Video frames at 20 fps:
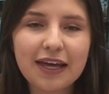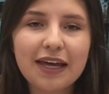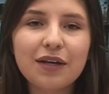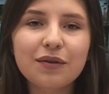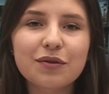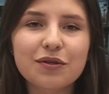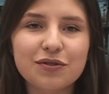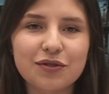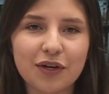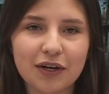
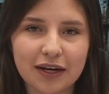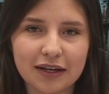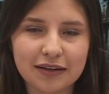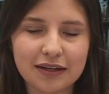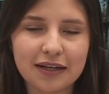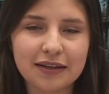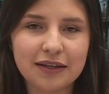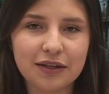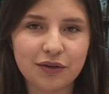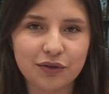en nuestro
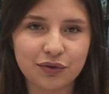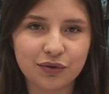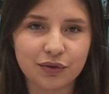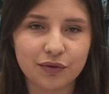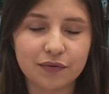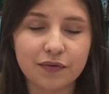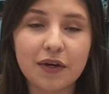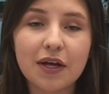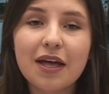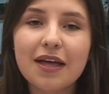canal de
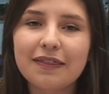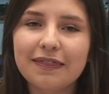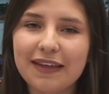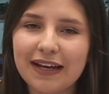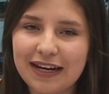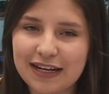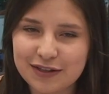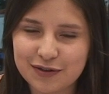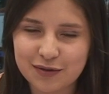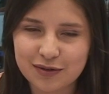YouTube,
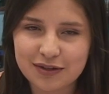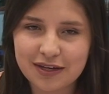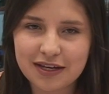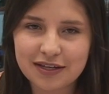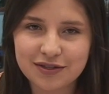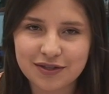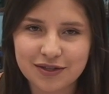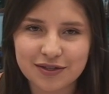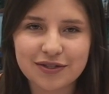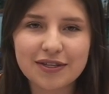
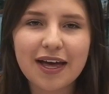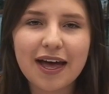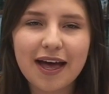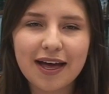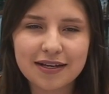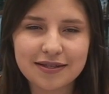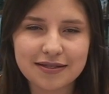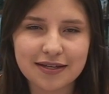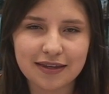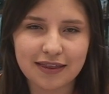Telesucesos
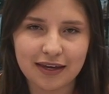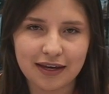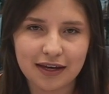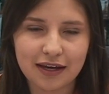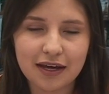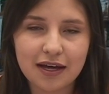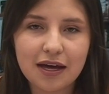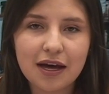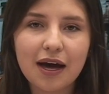HD.